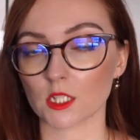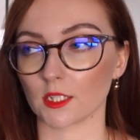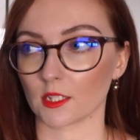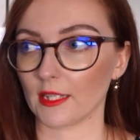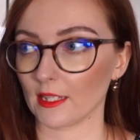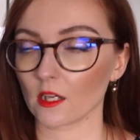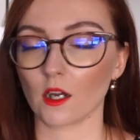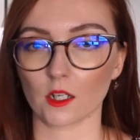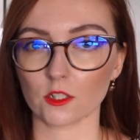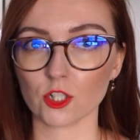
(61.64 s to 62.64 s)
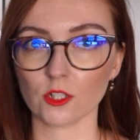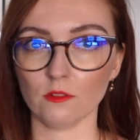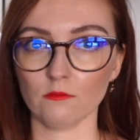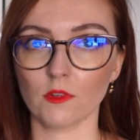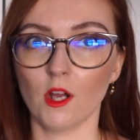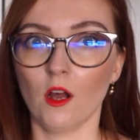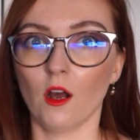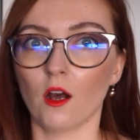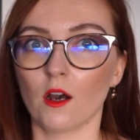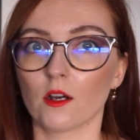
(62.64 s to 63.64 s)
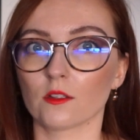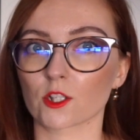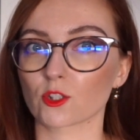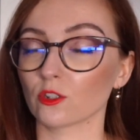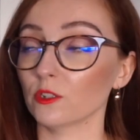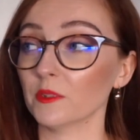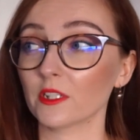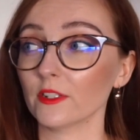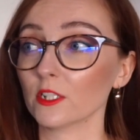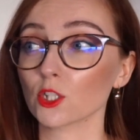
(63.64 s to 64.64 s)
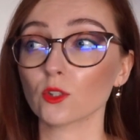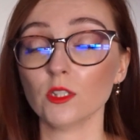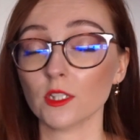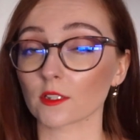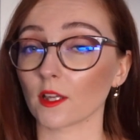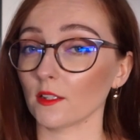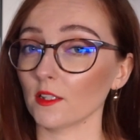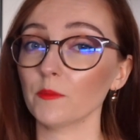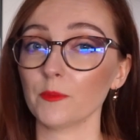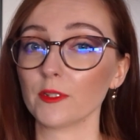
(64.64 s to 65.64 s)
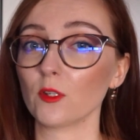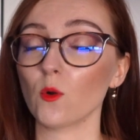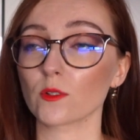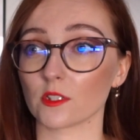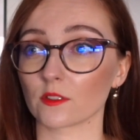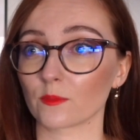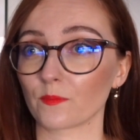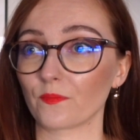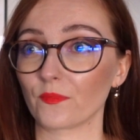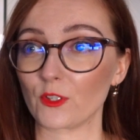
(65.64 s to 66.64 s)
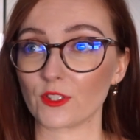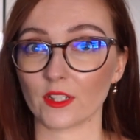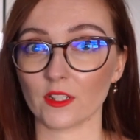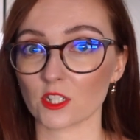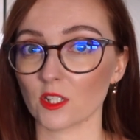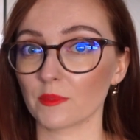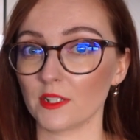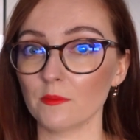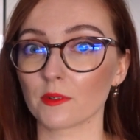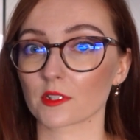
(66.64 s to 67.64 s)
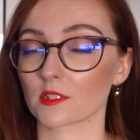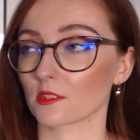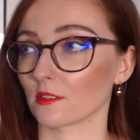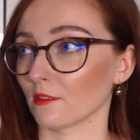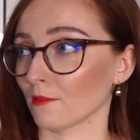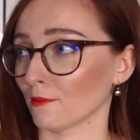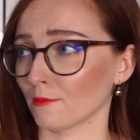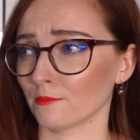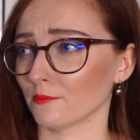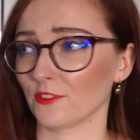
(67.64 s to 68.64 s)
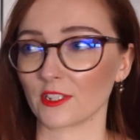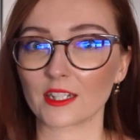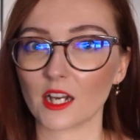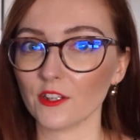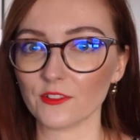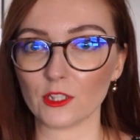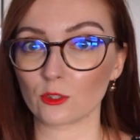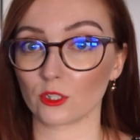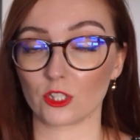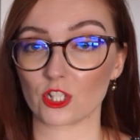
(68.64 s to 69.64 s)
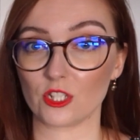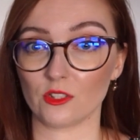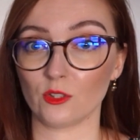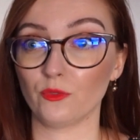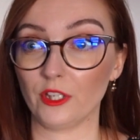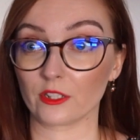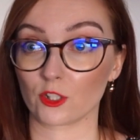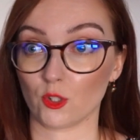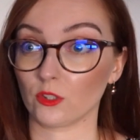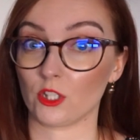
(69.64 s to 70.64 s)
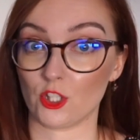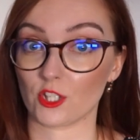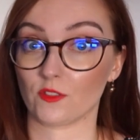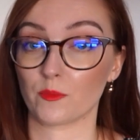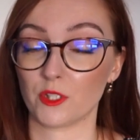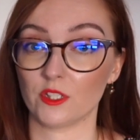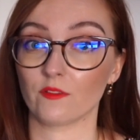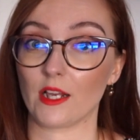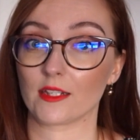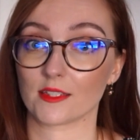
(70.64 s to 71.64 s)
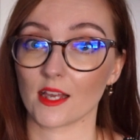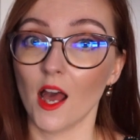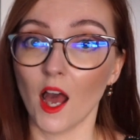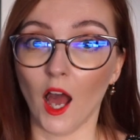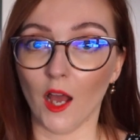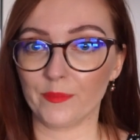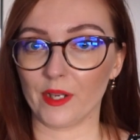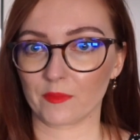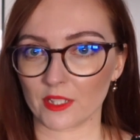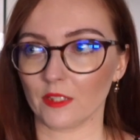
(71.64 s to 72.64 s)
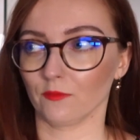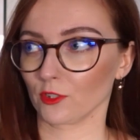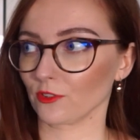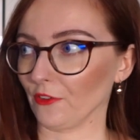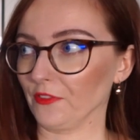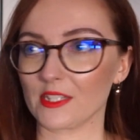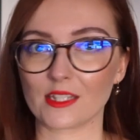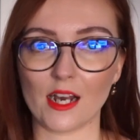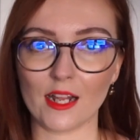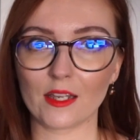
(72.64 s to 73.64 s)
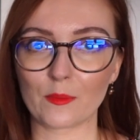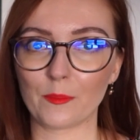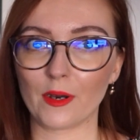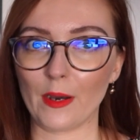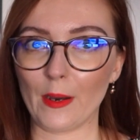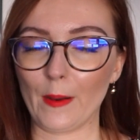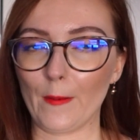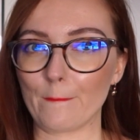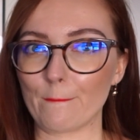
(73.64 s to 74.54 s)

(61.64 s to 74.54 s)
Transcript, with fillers: это карточка на что они мне говорят, что нет, она нам не подходит. То есть она должна быть либо с э, фотографией, то я даже не, не уверена, что она сейчас вообще является прям таким вот официальным а,